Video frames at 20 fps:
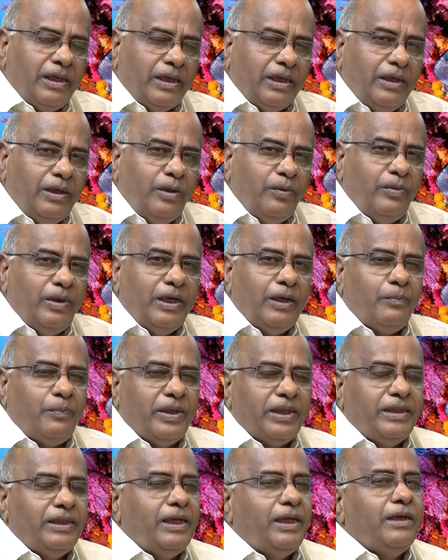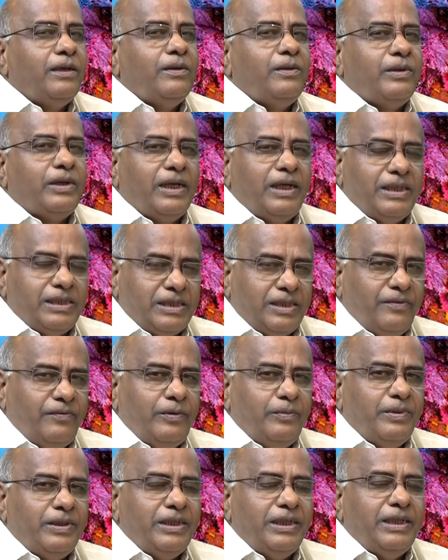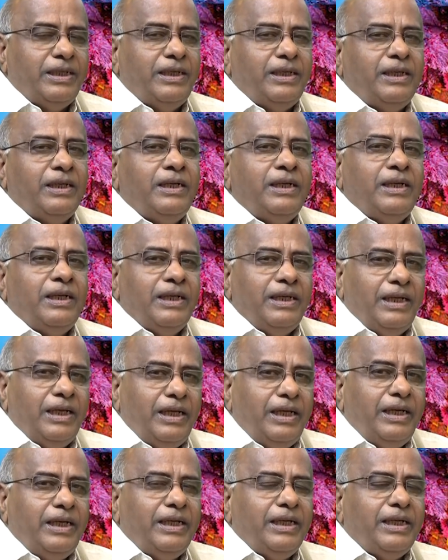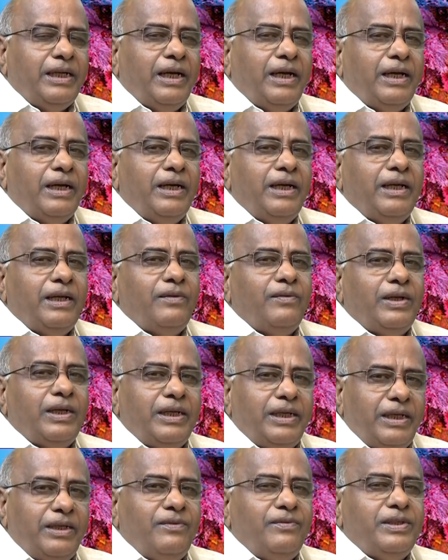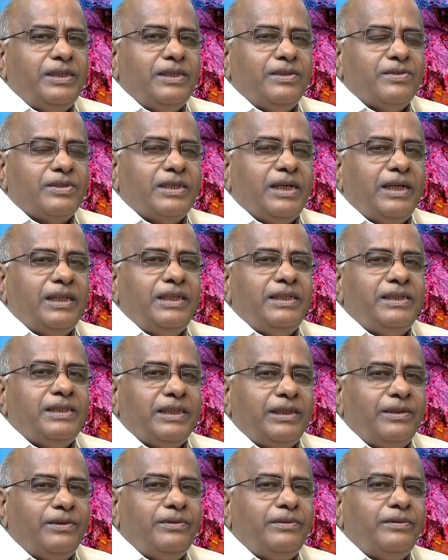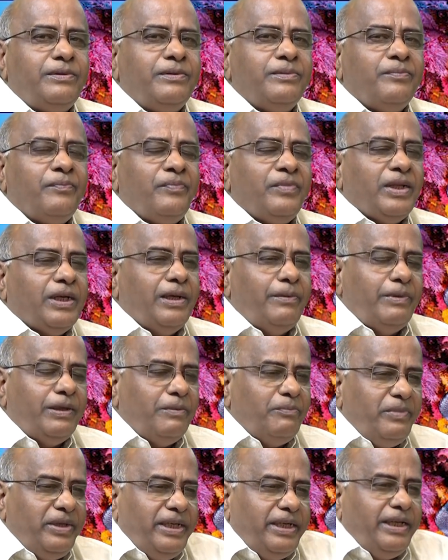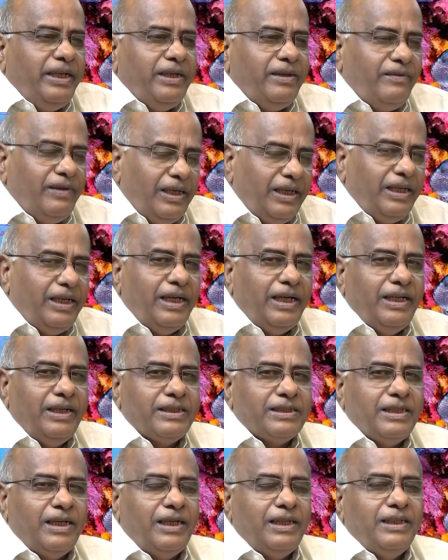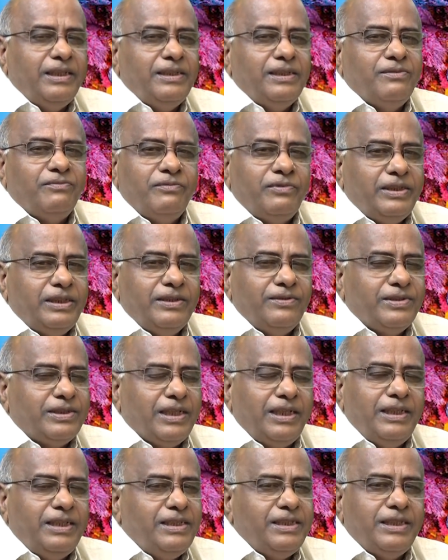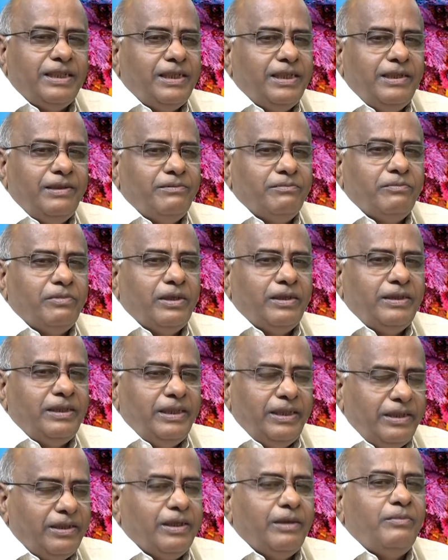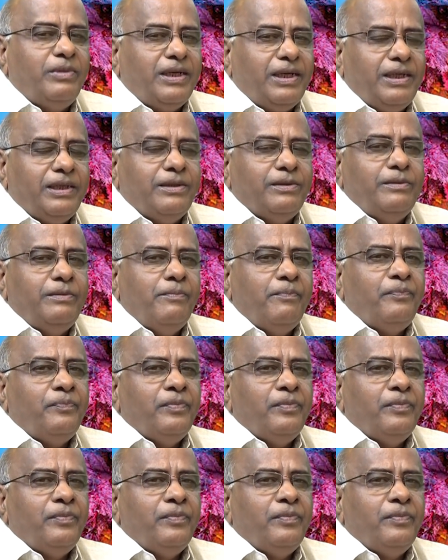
రెండు వేల పద్నాలుగులో రాష్ట్ర విభజన ఇలాంటి కారణాల వల్ల ఆయన విజయం సాధించాడు కాబట్టి మీడియా వల్లే ఆయన సాధి విజయం సాధించాడని నేను నమ్మట్లేదు